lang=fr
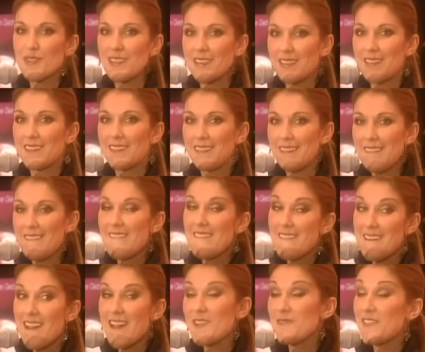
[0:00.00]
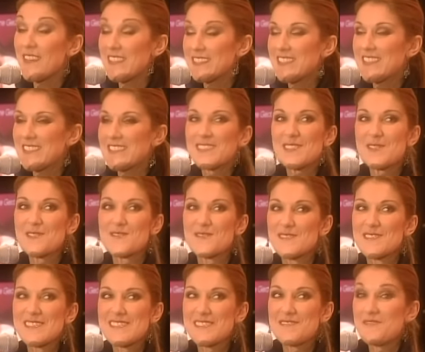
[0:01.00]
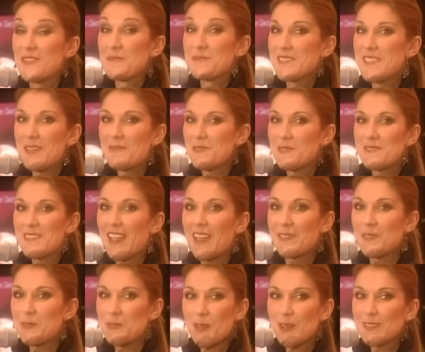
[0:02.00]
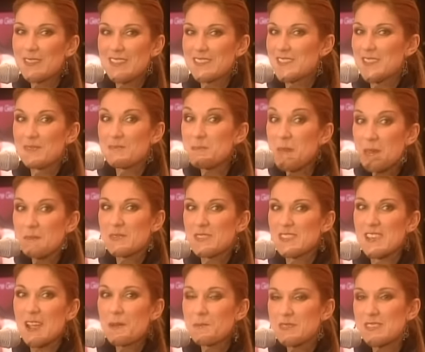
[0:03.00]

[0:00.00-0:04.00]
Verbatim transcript: Euh, enfin, c'est formidable de venir à New York dans cette même chambre,